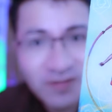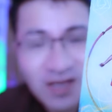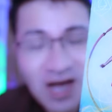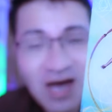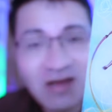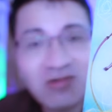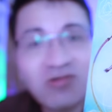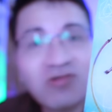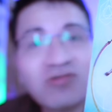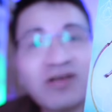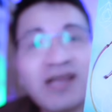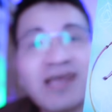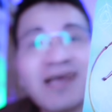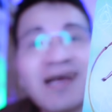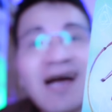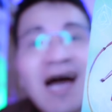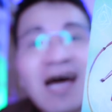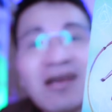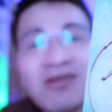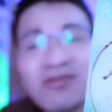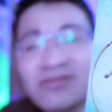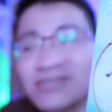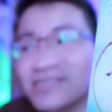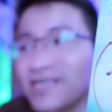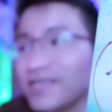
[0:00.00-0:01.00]
a los
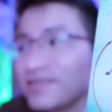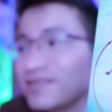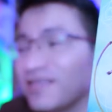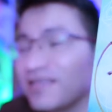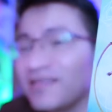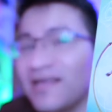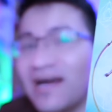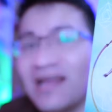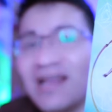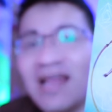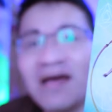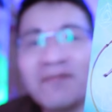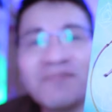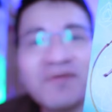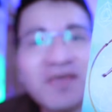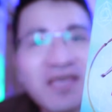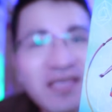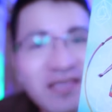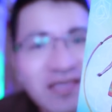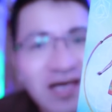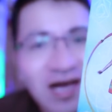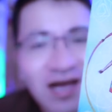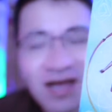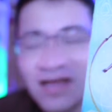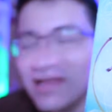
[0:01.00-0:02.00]
regalos que te da la
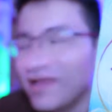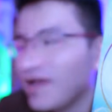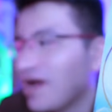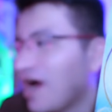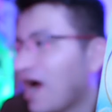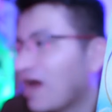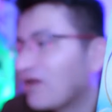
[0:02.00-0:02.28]
vida,